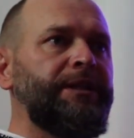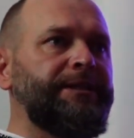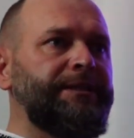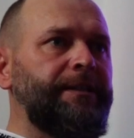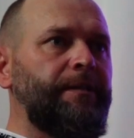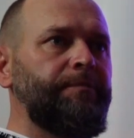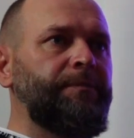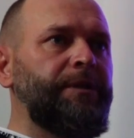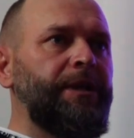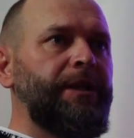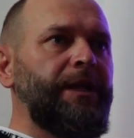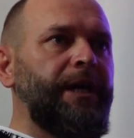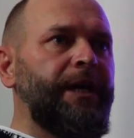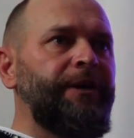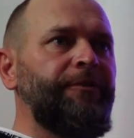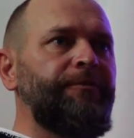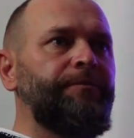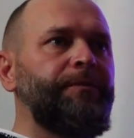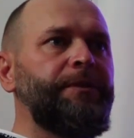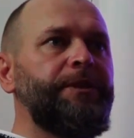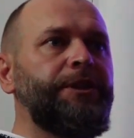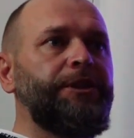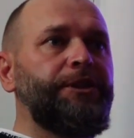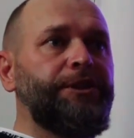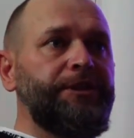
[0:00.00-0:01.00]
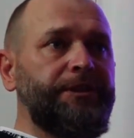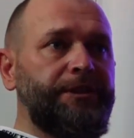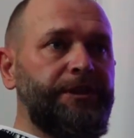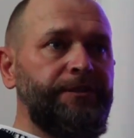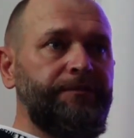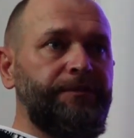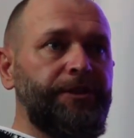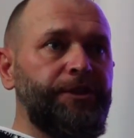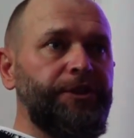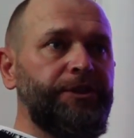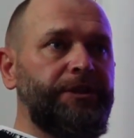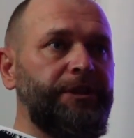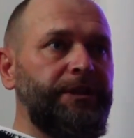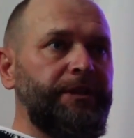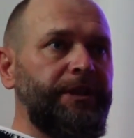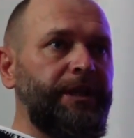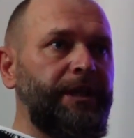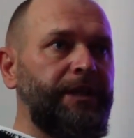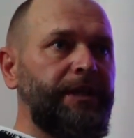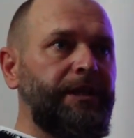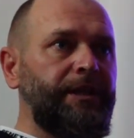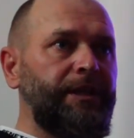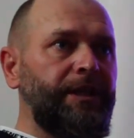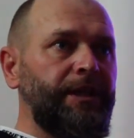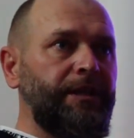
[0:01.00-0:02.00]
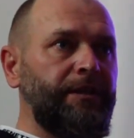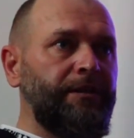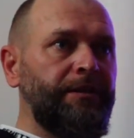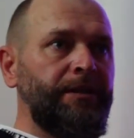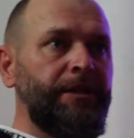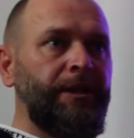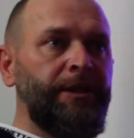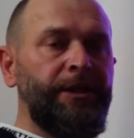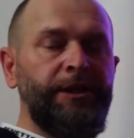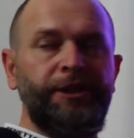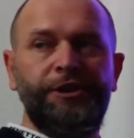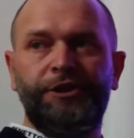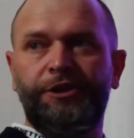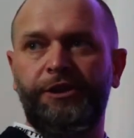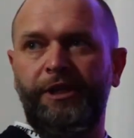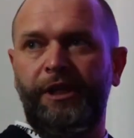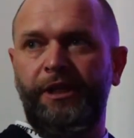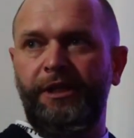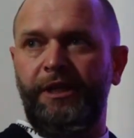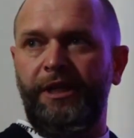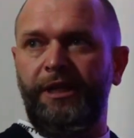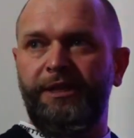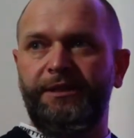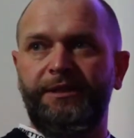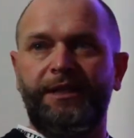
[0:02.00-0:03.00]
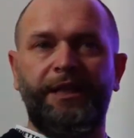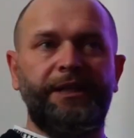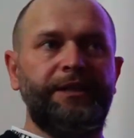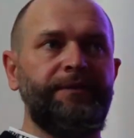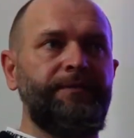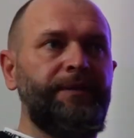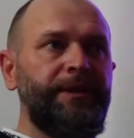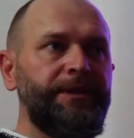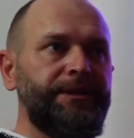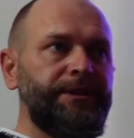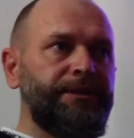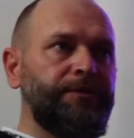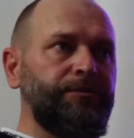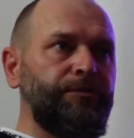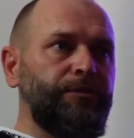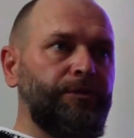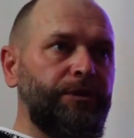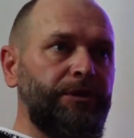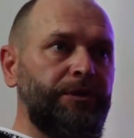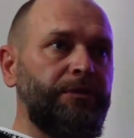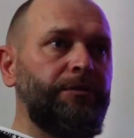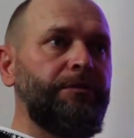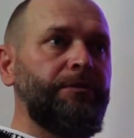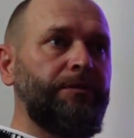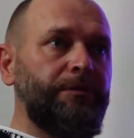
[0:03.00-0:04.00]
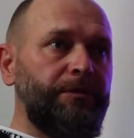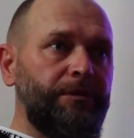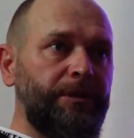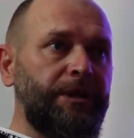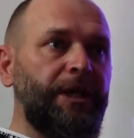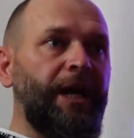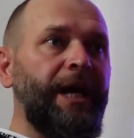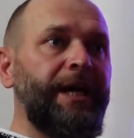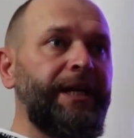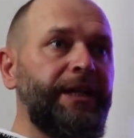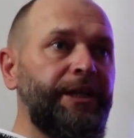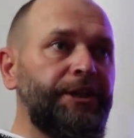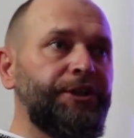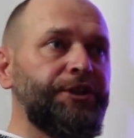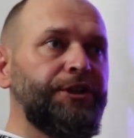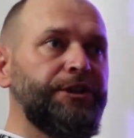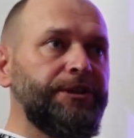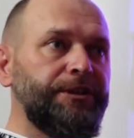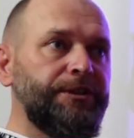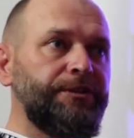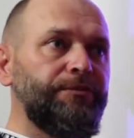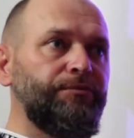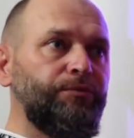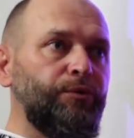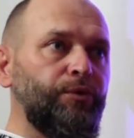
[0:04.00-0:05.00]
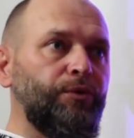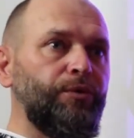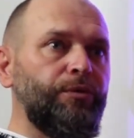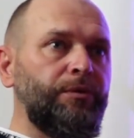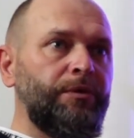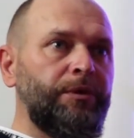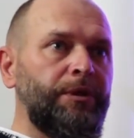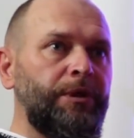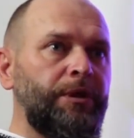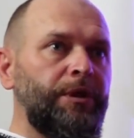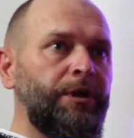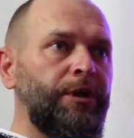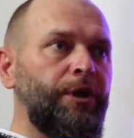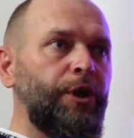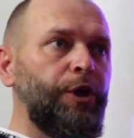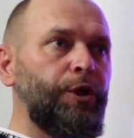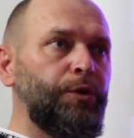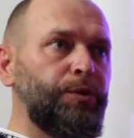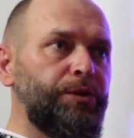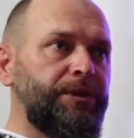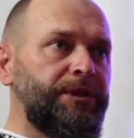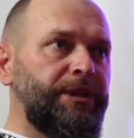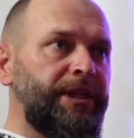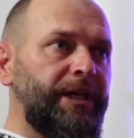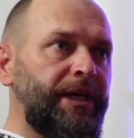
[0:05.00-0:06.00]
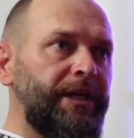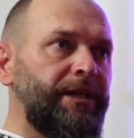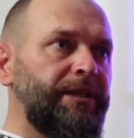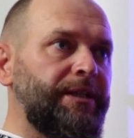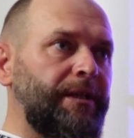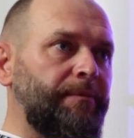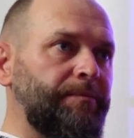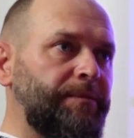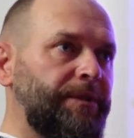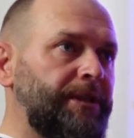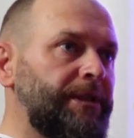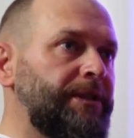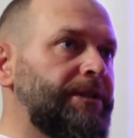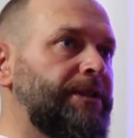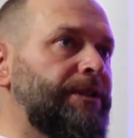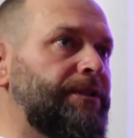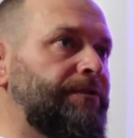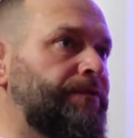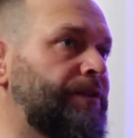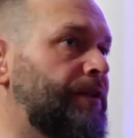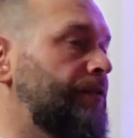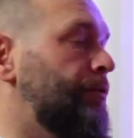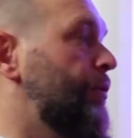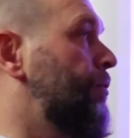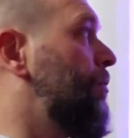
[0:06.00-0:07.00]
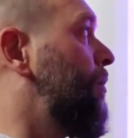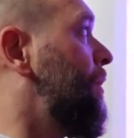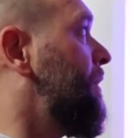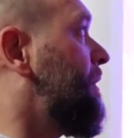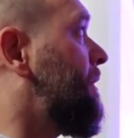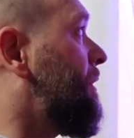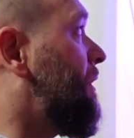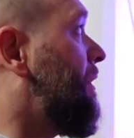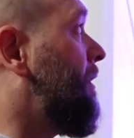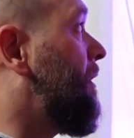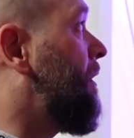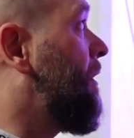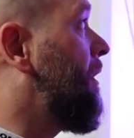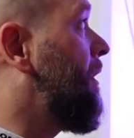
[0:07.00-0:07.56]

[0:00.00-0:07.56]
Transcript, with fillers: на самом деле арифметически высчитанная линия. Ширина соответствует количеству людей, там, тысяч в его войске.